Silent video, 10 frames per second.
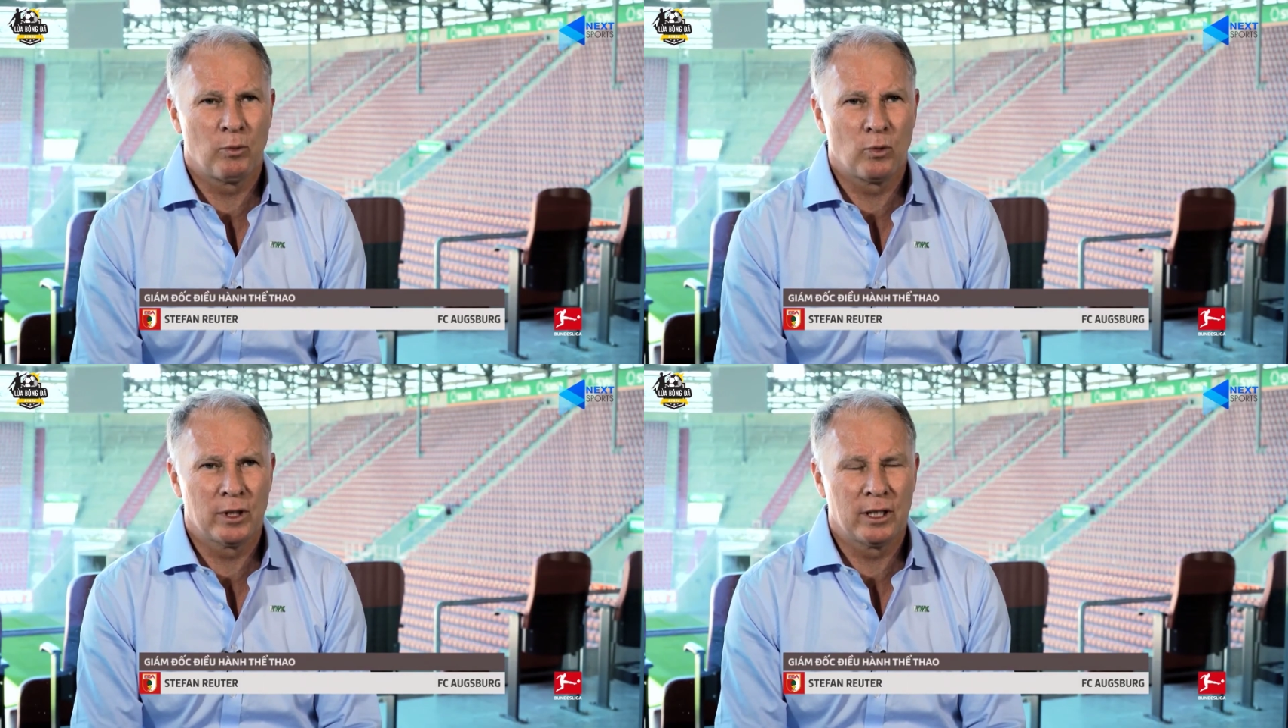
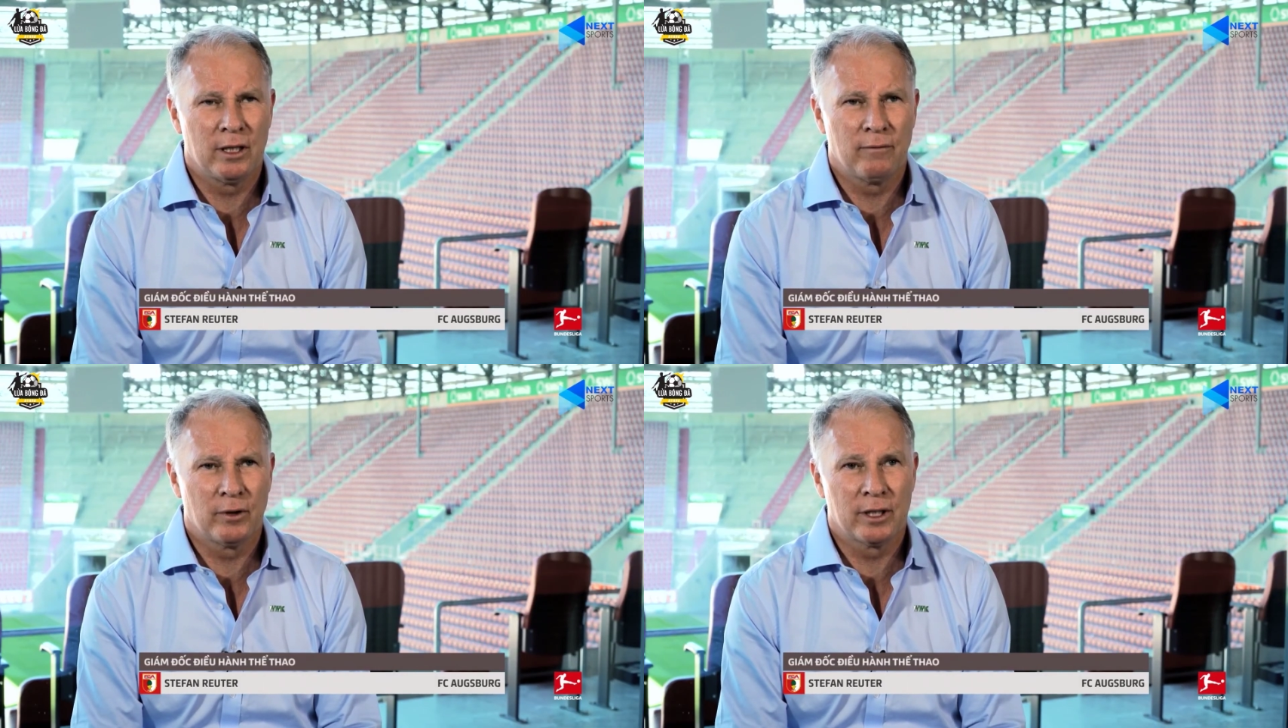nhau.
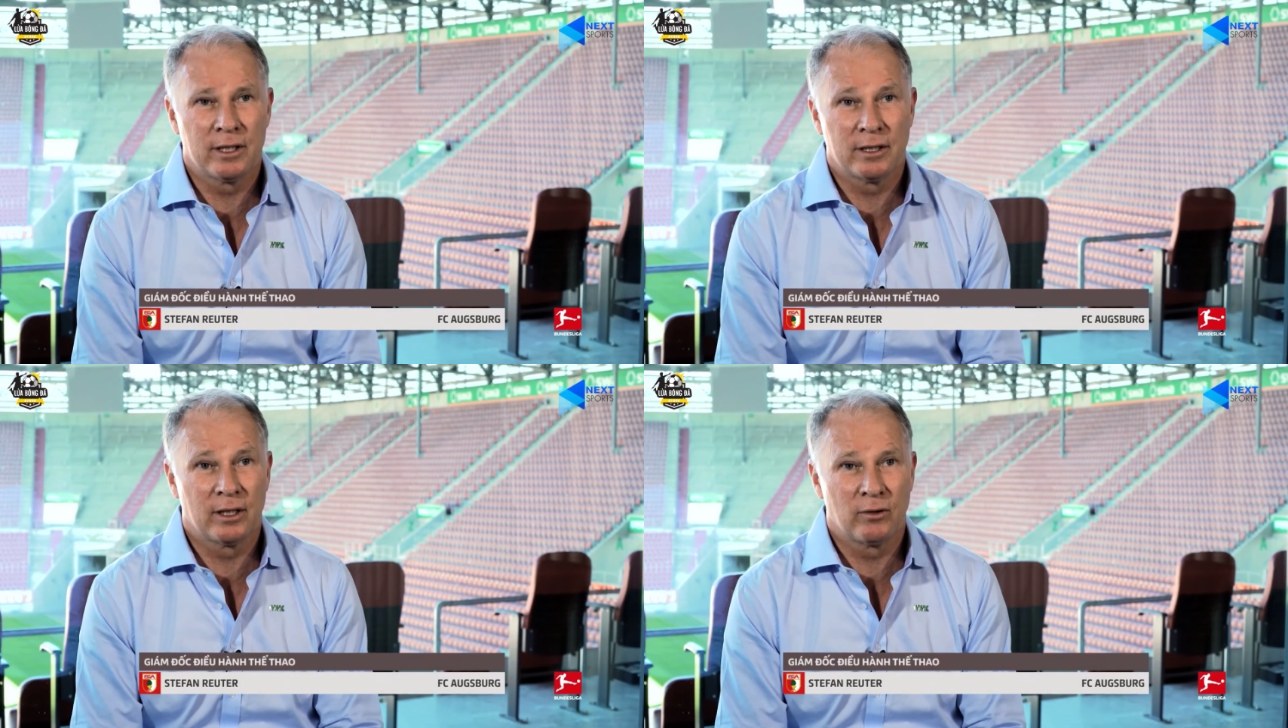Sự
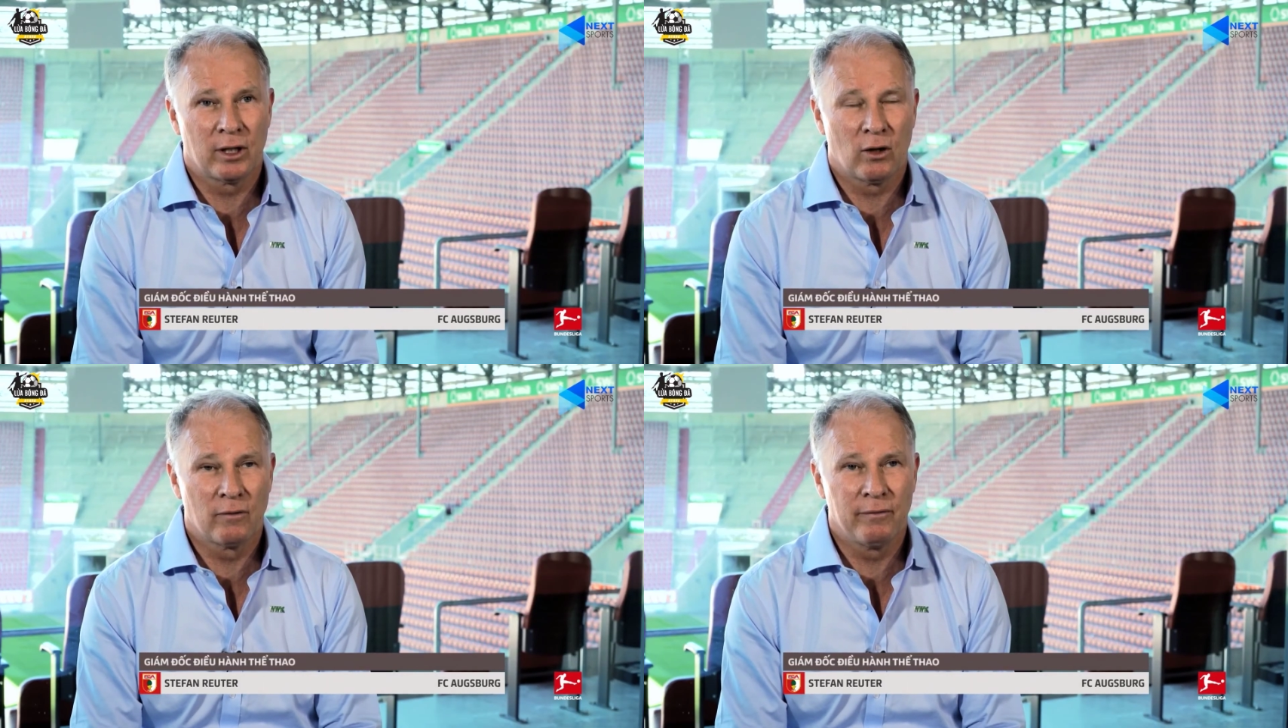thật là
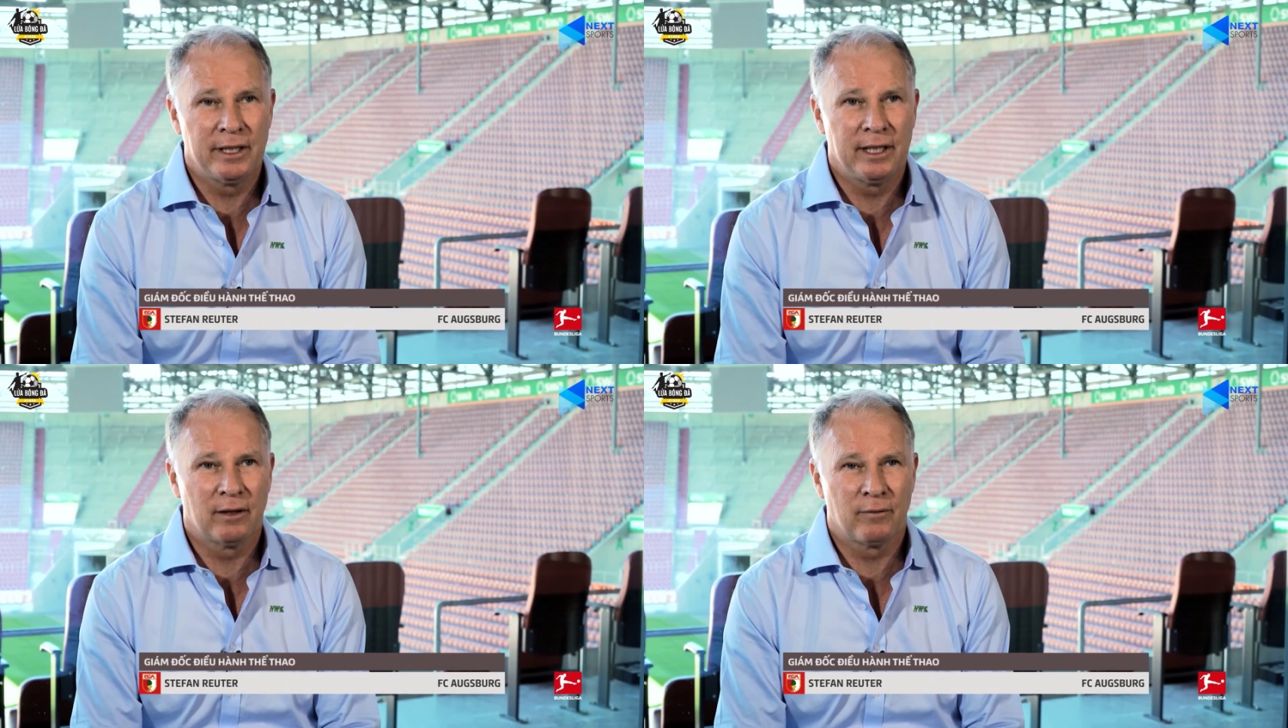bạn không
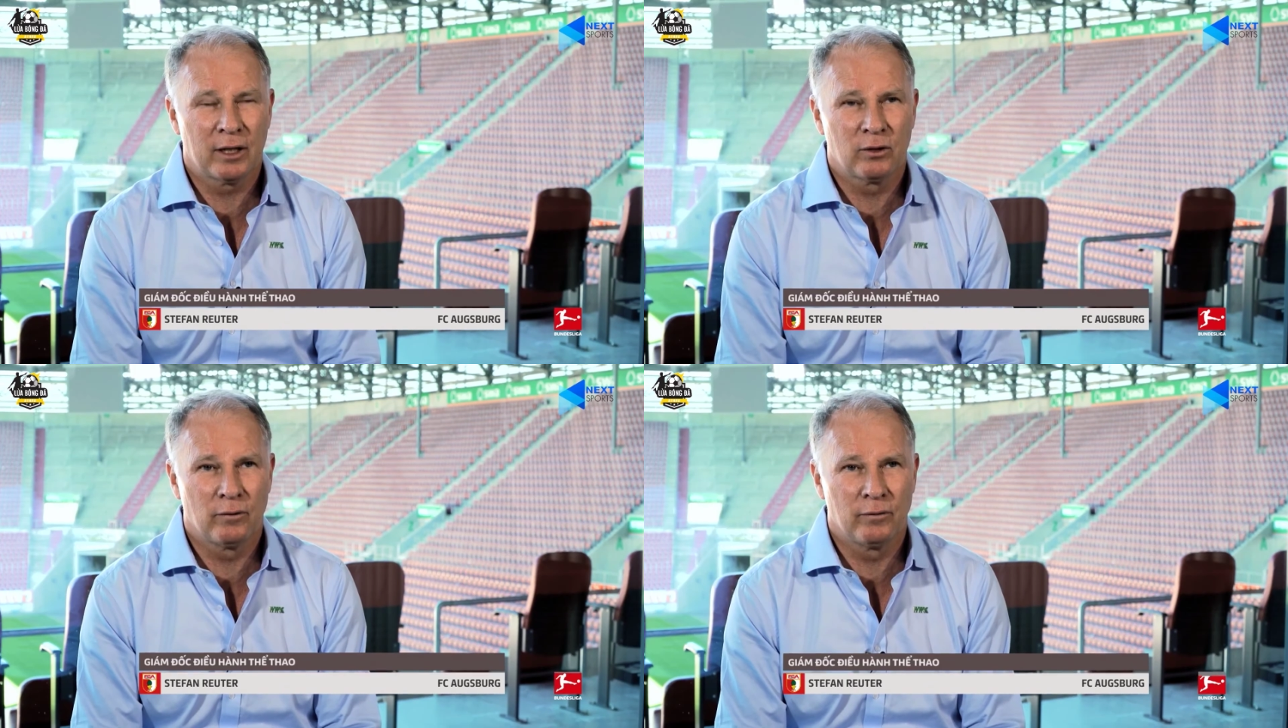thể nào gần hơn